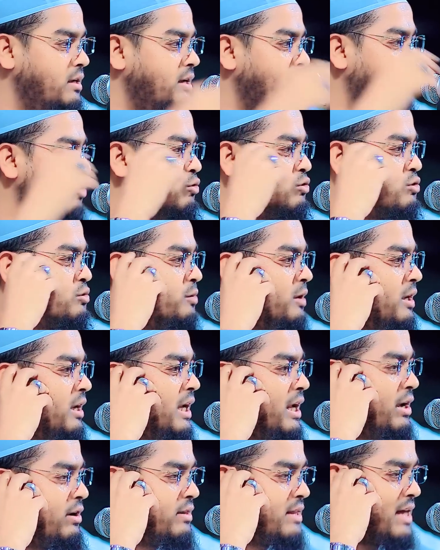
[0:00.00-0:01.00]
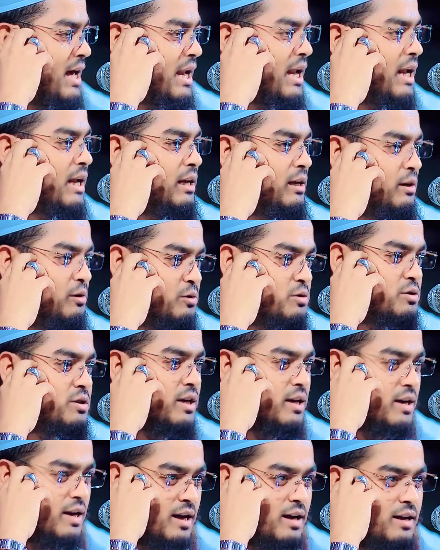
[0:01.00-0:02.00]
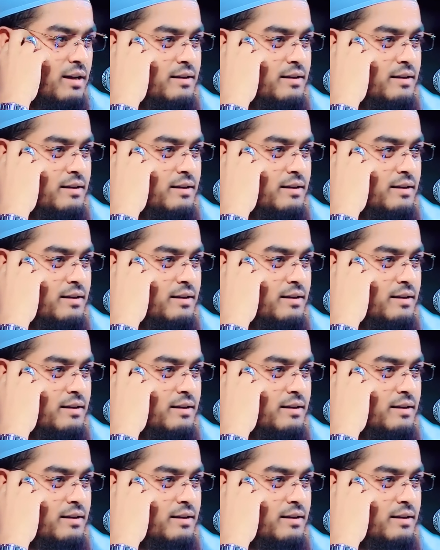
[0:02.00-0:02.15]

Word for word: নাউজবিল্লাহ দালালি ঢুকছে না